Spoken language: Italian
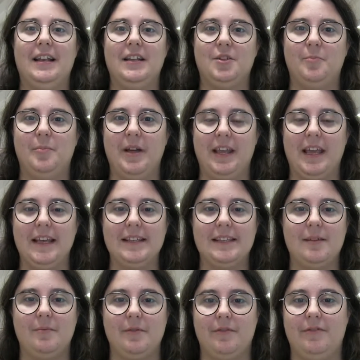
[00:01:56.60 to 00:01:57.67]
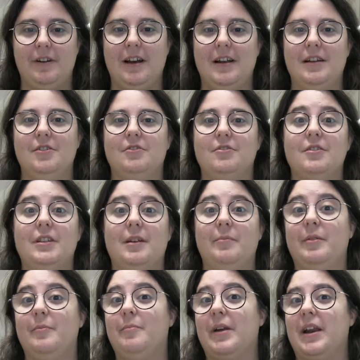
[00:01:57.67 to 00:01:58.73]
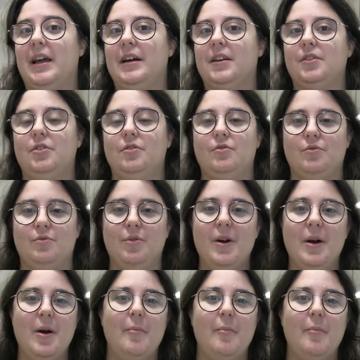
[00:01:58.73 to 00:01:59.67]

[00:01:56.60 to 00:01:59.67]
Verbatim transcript: l'esperienza, per farla nostra, per pregarci su,